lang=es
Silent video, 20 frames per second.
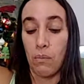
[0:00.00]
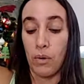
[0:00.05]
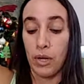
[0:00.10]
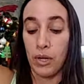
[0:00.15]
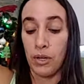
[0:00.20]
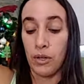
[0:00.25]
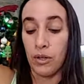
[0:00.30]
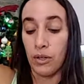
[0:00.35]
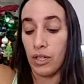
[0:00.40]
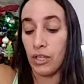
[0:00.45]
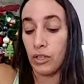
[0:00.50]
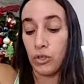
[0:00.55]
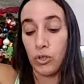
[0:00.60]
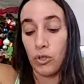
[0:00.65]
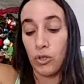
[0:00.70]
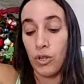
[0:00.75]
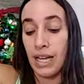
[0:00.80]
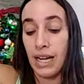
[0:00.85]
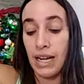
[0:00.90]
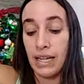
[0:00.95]
Bueno,
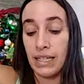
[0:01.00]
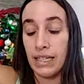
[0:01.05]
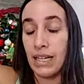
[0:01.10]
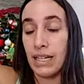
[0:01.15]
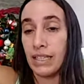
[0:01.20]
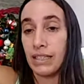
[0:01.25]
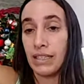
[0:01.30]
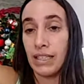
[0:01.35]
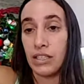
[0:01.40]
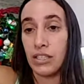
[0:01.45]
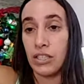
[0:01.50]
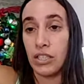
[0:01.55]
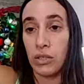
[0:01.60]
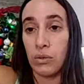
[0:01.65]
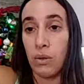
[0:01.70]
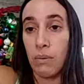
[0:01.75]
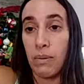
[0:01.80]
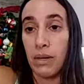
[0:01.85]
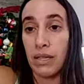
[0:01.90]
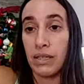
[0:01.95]
eh, todas las nenas que
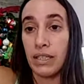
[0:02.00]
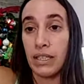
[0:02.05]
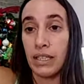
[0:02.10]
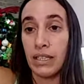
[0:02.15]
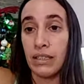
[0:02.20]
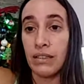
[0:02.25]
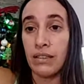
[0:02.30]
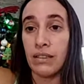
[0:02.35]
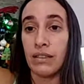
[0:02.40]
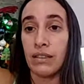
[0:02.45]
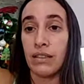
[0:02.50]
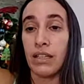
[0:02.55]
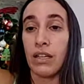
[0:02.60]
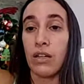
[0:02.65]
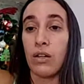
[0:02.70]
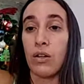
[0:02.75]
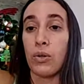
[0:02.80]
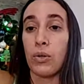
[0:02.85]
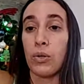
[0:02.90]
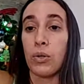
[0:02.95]
están yendo a patín,
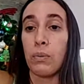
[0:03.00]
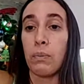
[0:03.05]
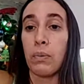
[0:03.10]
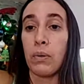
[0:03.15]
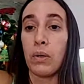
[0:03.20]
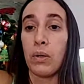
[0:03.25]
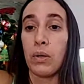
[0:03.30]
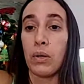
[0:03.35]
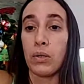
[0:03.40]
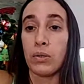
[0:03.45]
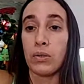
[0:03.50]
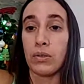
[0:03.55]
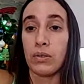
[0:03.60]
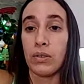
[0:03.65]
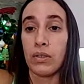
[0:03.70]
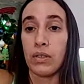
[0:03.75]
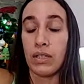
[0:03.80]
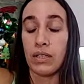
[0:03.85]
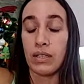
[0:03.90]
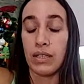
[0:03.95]
de los grupos
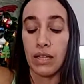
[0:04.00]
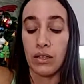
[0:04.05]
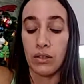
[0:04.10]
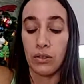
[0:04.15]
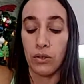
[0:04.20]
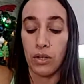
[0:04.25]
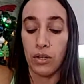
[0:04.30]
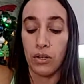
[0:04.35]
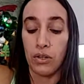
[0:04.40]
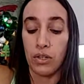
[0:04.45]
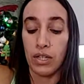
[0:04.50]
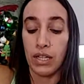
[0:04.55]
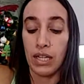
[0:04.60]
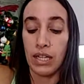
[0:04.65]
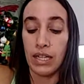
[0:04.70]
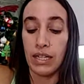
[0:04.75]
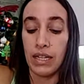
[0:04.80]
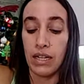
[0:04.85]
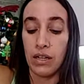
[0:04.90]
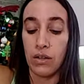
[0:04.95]
eh, tanto de
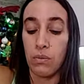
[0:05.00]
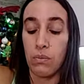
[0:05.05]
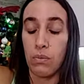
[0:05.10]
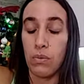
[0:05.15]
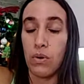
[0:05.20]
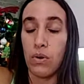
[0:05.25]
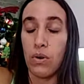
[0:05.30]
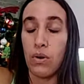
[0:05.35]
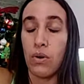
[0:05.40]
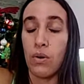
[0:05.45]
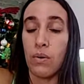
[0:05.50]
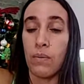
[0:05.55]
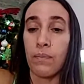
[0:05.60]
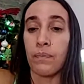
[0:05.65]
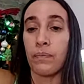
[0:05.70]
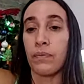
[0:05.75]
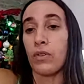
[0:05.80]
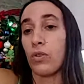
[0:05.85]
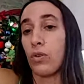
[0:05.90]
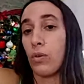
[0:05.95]
Jorgelina
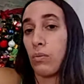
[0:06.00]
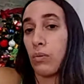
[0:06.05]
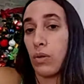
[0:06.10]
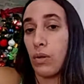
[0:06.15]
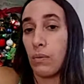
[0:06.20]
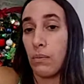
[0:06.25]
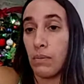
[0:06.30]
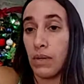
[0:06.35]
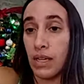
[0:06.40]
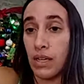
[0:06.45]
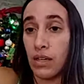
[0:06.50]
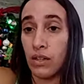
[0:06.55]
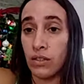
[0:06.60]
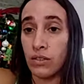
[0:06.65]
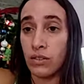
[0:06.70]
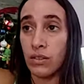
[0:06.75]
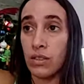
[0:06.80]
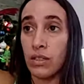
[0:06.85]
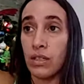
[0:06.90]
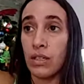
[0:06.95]
como, como los
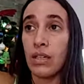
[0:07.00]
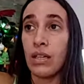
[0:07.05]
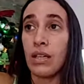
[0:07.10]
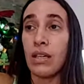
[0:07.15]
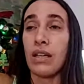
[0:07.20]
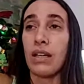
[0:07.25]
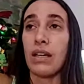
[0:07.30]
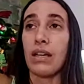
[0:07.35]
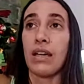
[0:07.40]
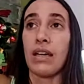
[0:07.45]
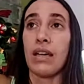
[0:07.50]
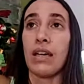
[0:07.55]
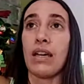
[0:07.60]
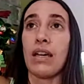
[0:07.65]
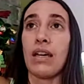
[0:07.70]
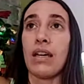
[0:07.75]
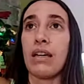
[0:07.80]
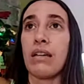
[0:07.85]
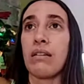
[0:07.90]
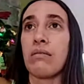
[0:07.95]
míos,
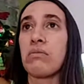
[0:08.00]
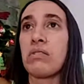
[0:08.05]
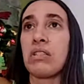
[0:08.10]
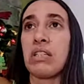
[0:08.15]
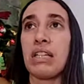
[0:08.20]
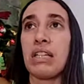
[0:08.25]
eh,